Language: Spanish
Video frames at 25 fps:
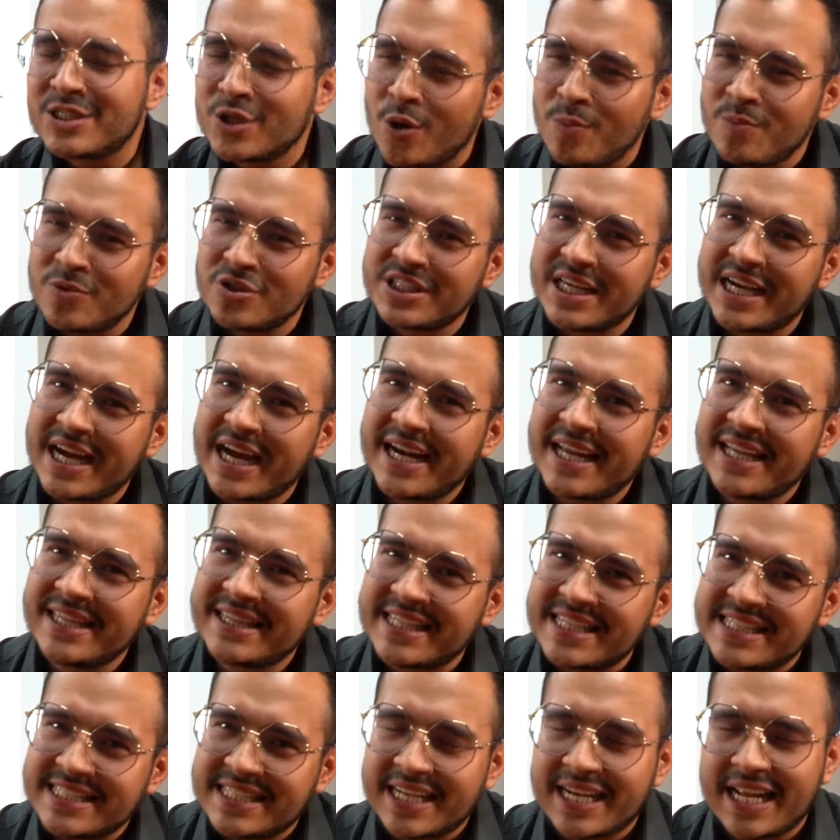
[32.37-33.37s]
cómo se
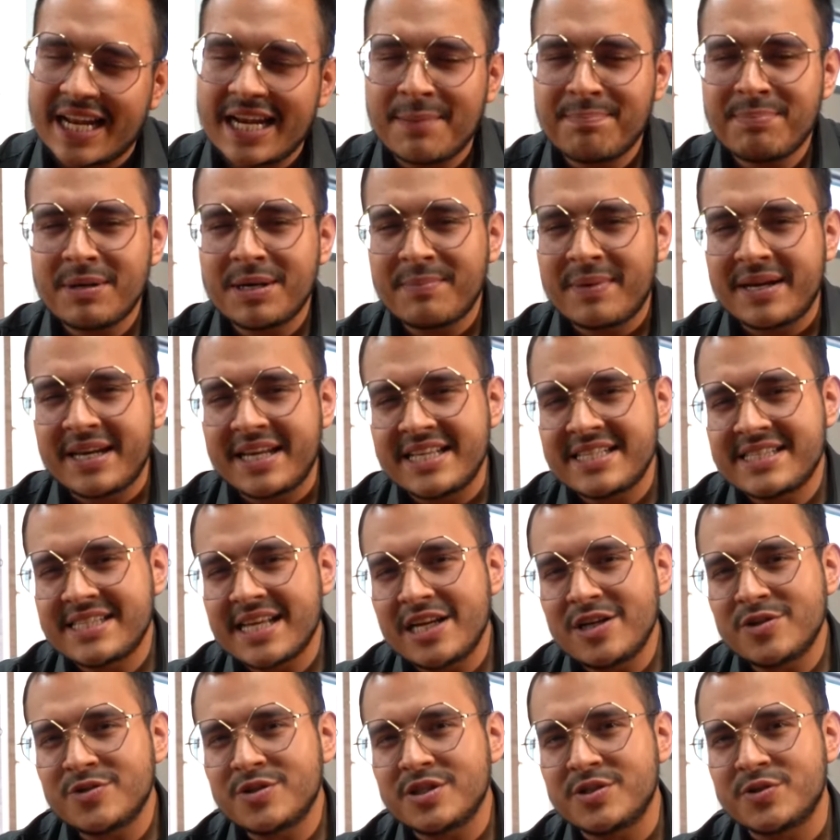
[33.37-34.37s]
garantizará la permanencia
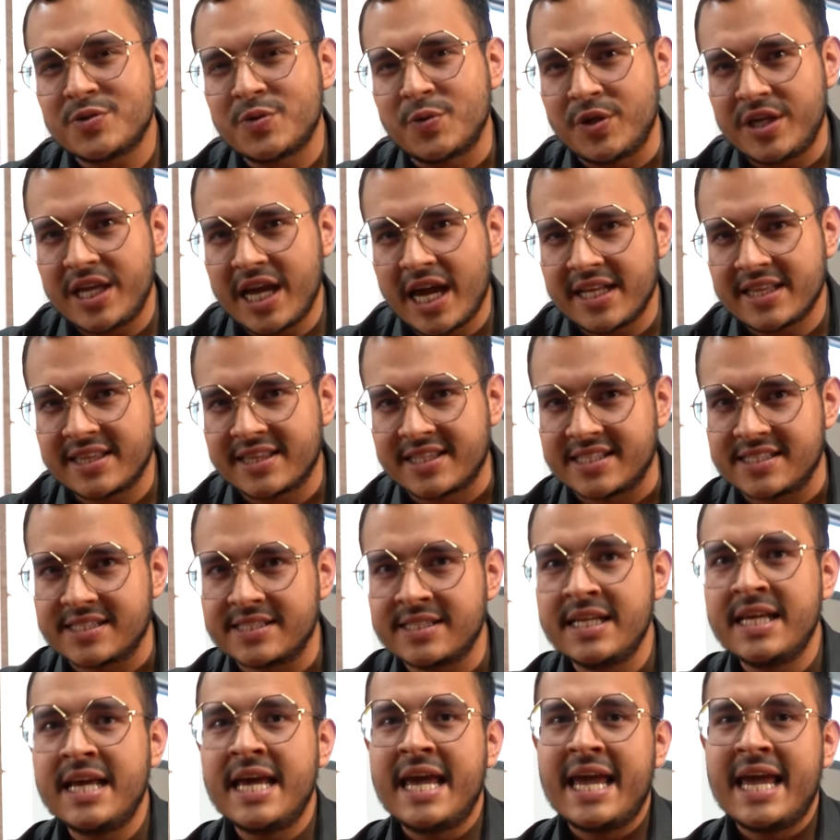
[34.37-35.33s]
de los estudiantes.